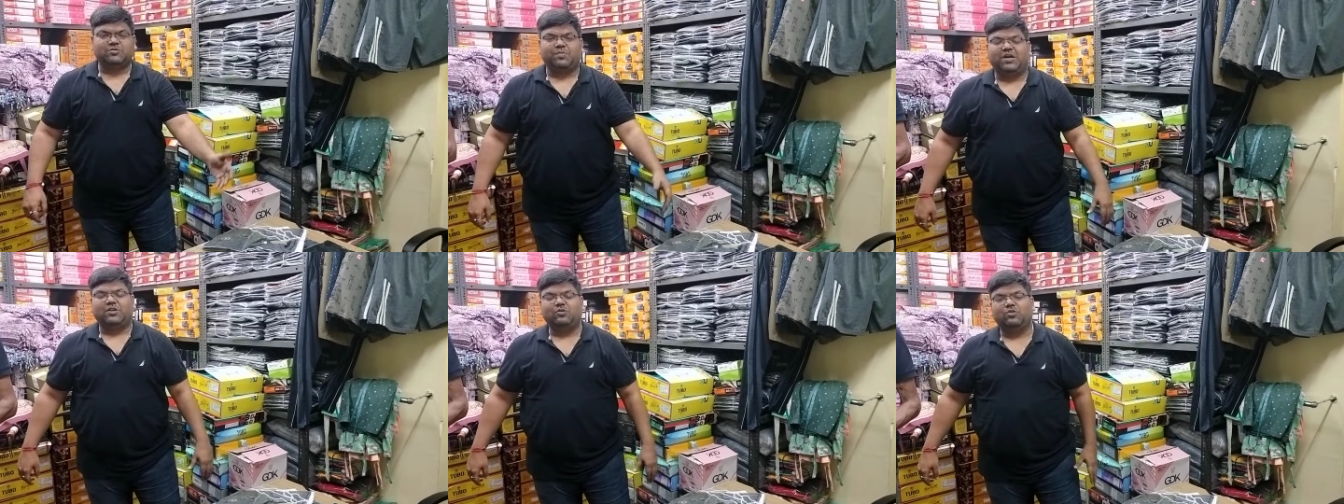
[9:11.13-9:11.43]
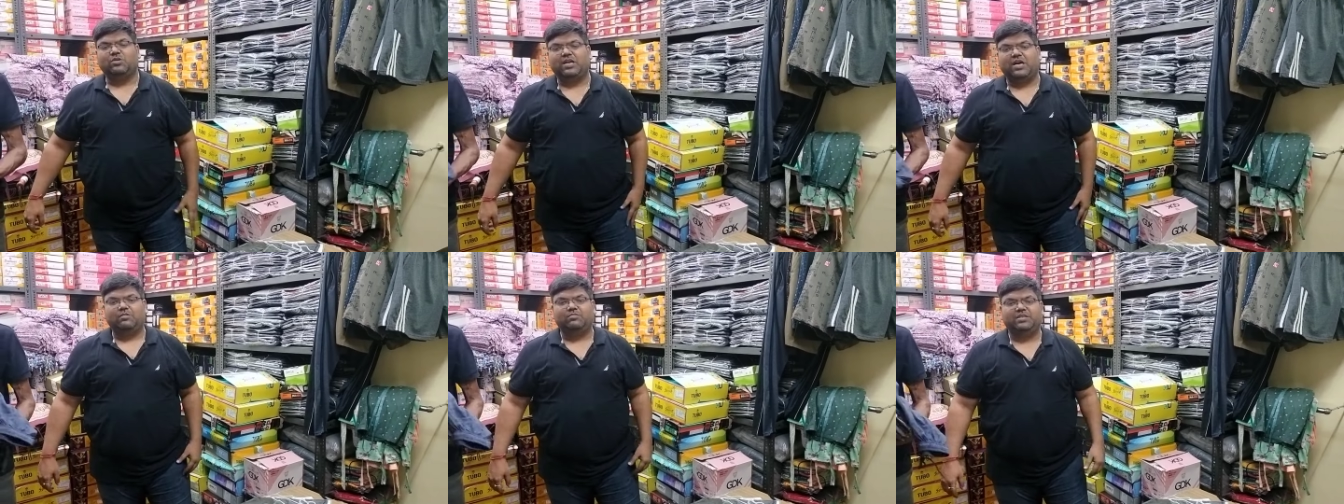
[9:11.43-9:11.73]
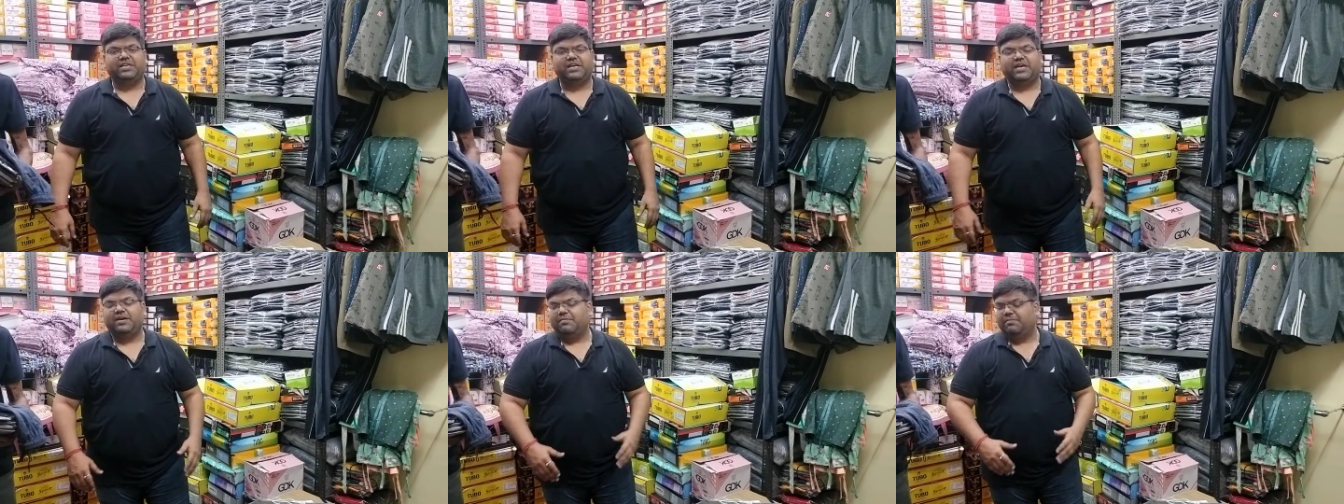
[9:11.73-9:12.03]
इस माल को नाम
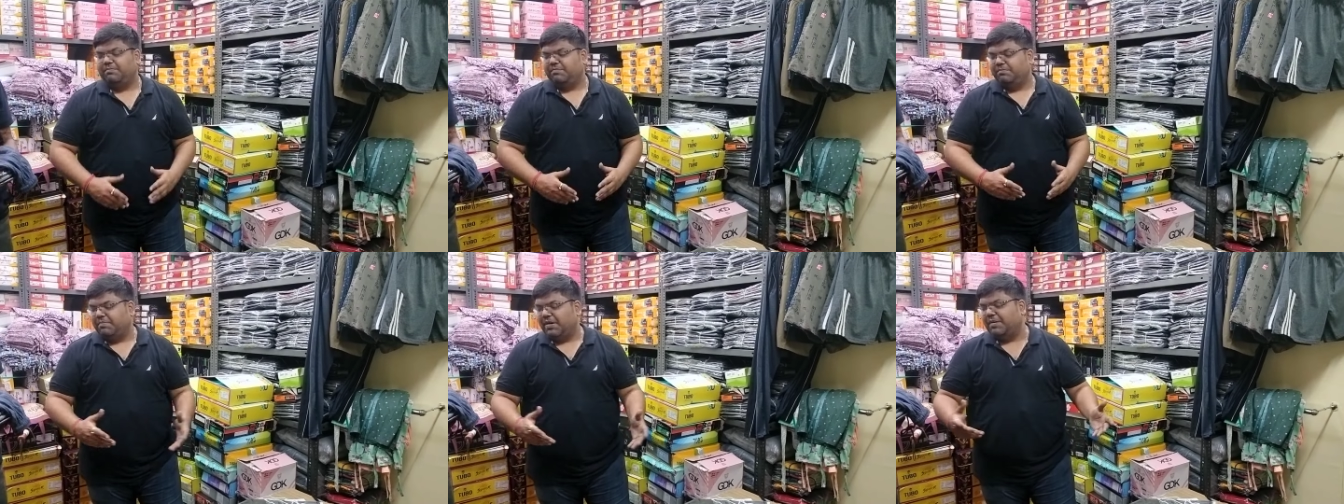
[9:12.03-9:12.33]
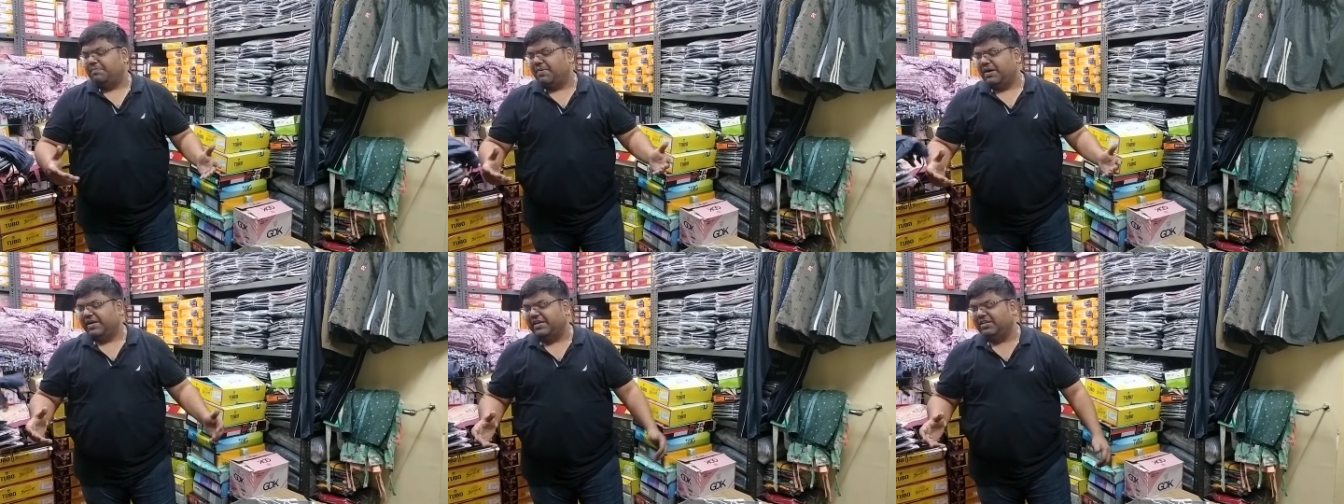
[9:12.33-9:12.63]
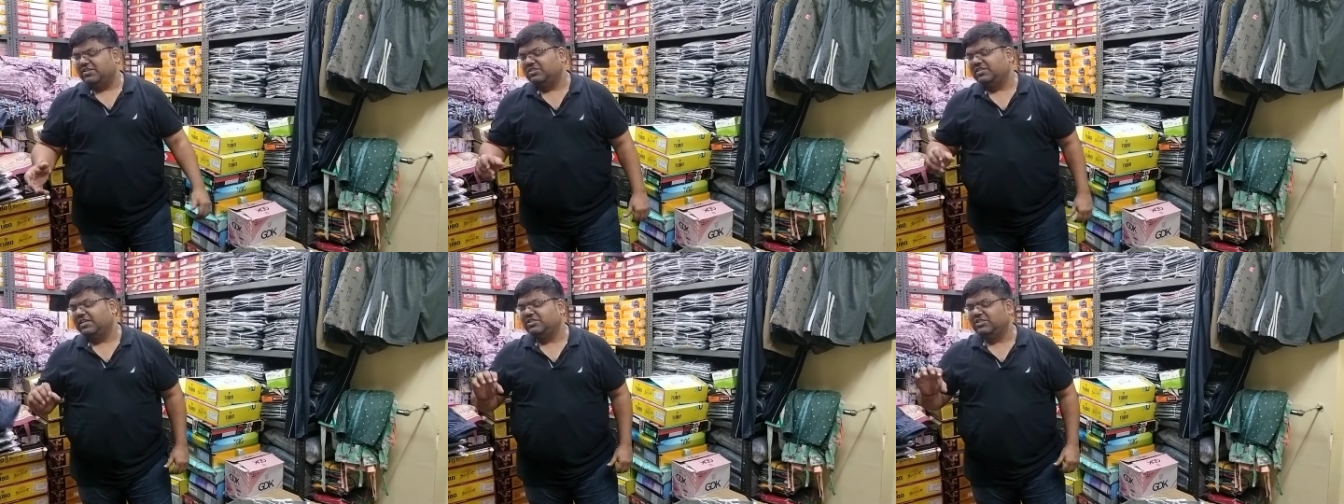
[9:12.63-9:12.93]
दिया है पापा
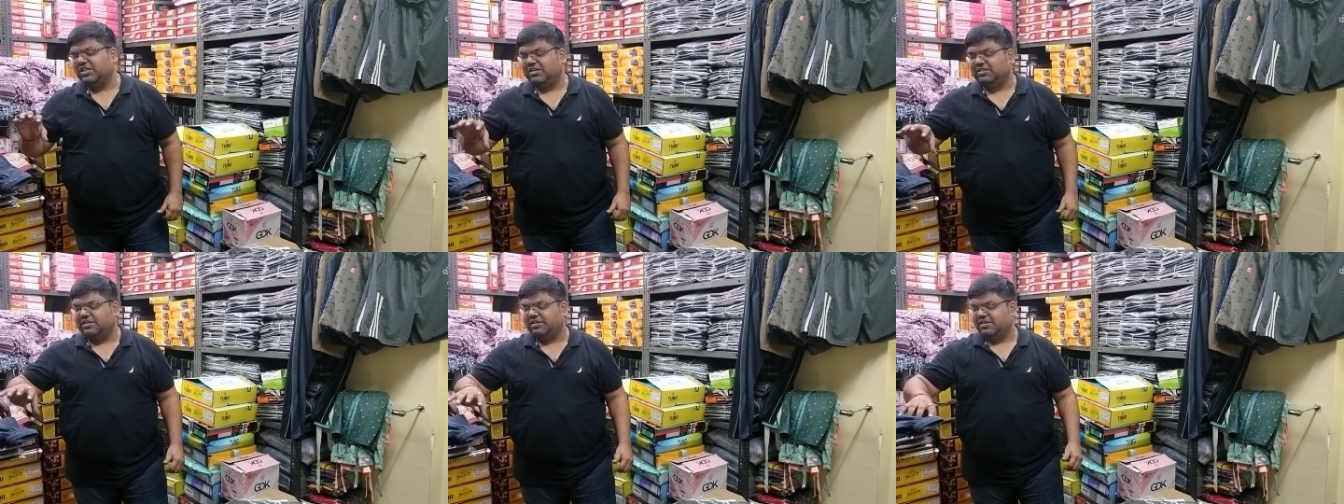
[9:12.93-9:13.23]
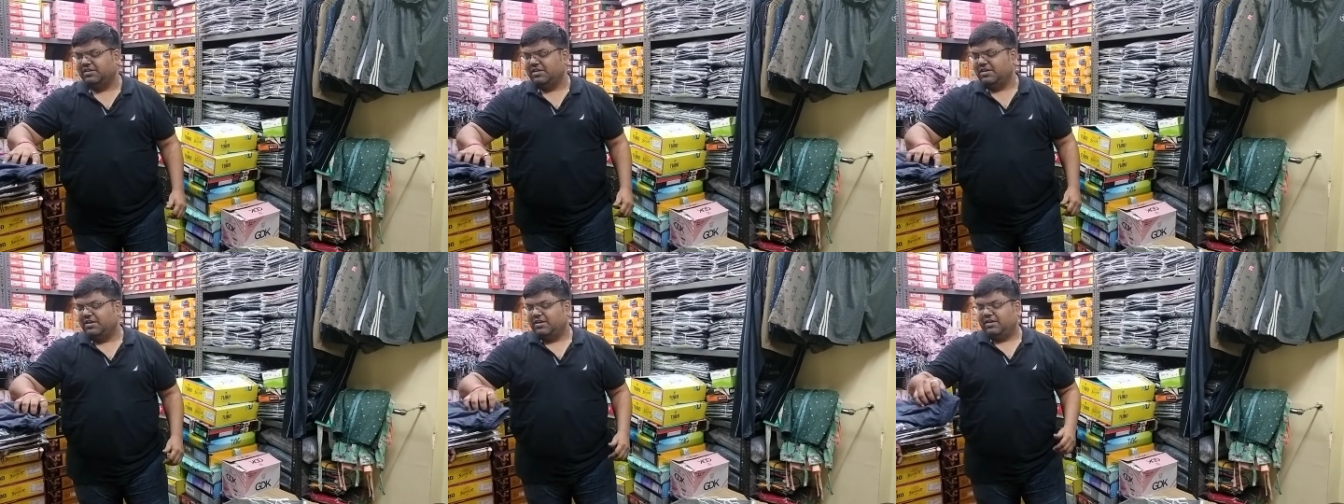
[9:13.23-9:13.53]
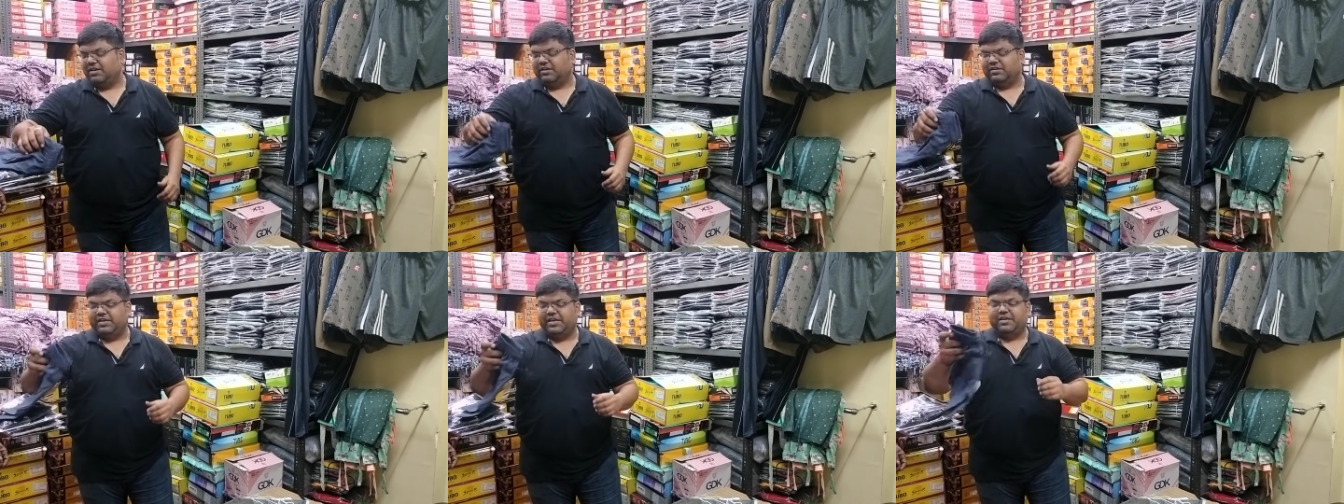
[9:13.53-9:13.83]
के शहजादे
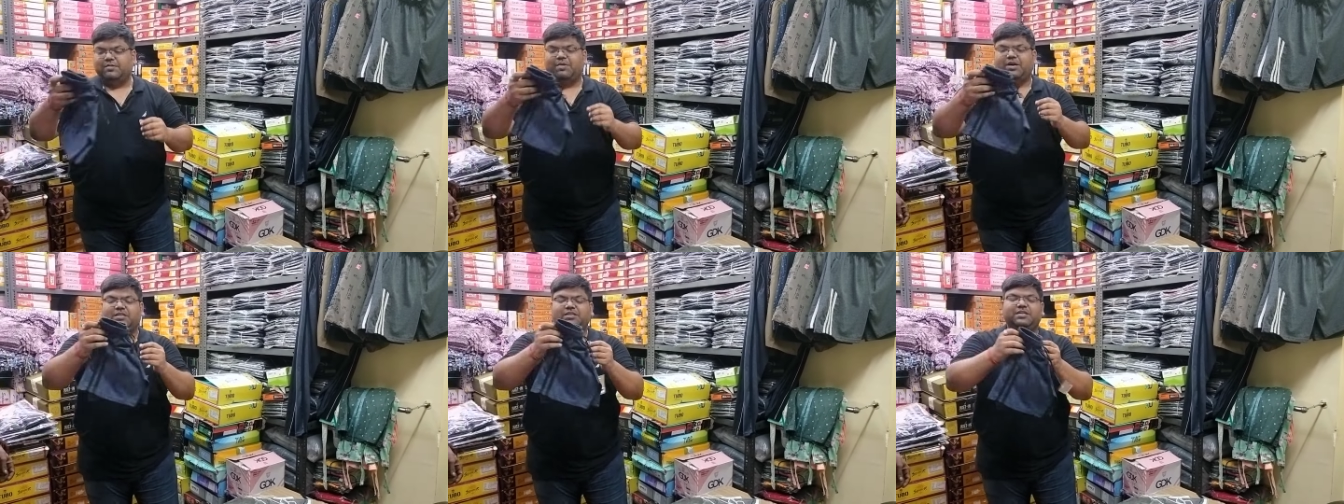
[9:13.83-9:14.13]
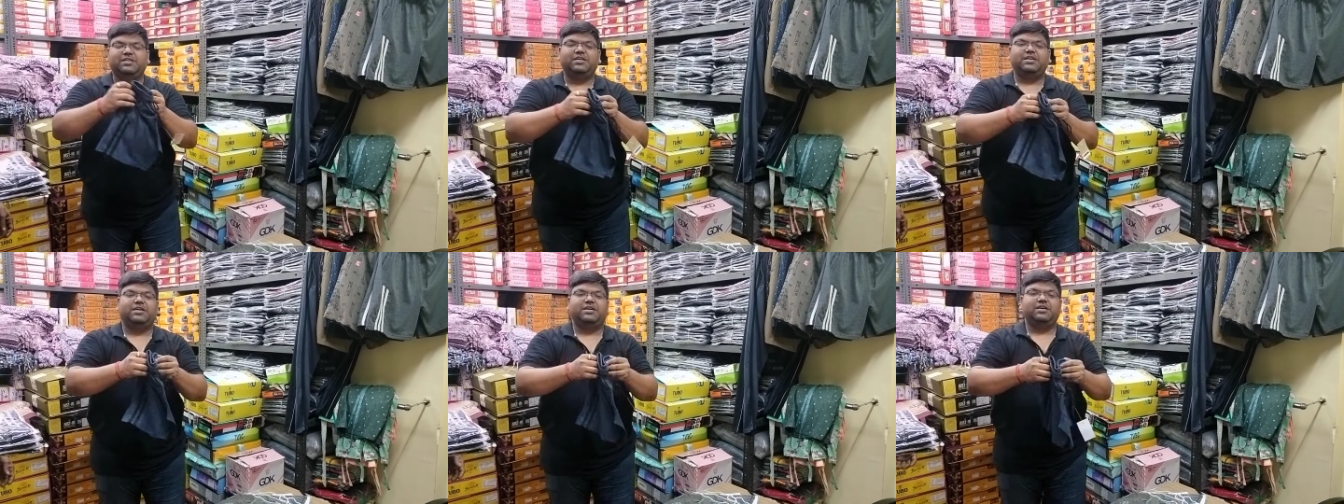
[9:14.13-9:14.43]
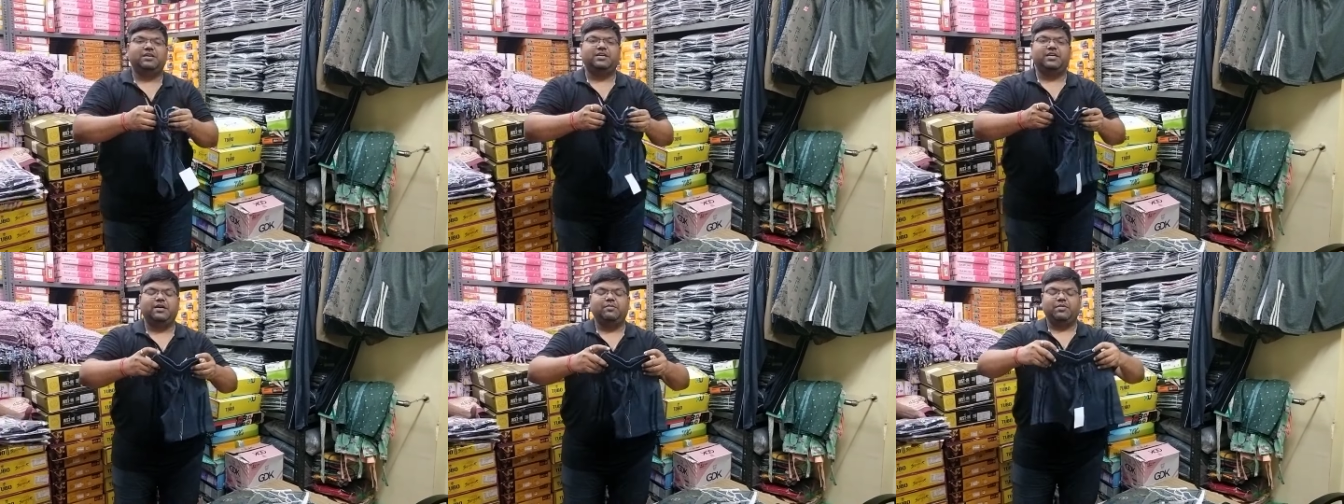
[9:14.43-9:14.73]
ये एक माल देखिए
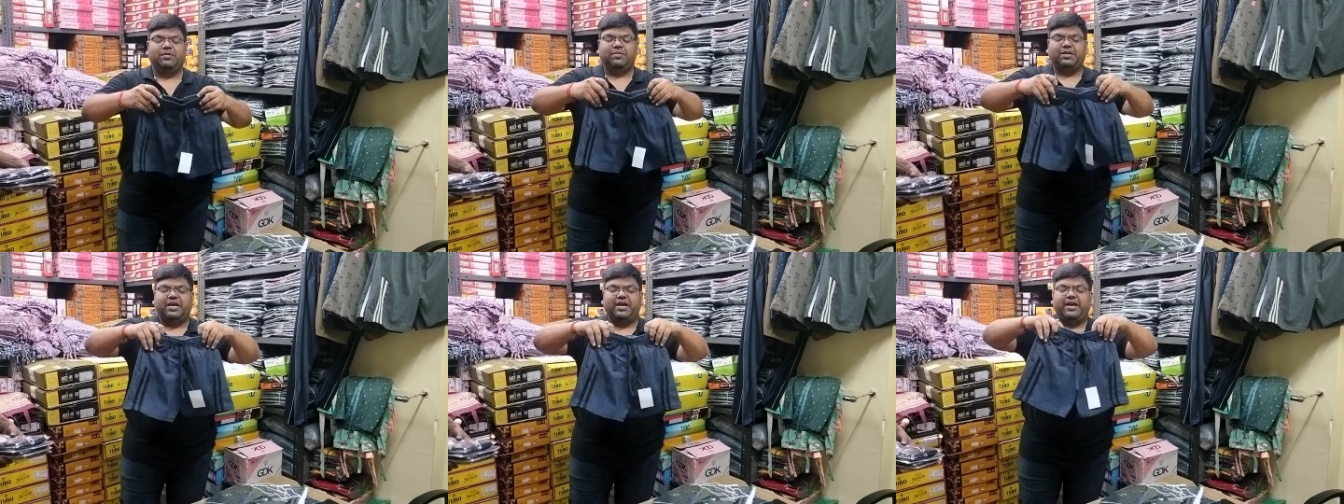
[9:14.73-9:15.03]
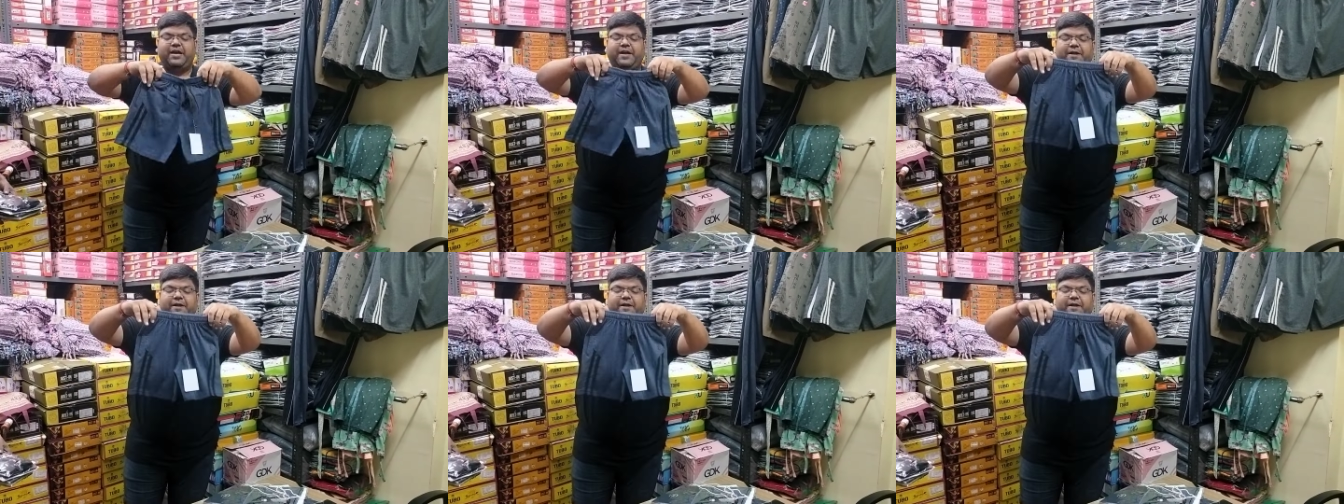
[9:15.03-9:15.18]
ये हमने बनाया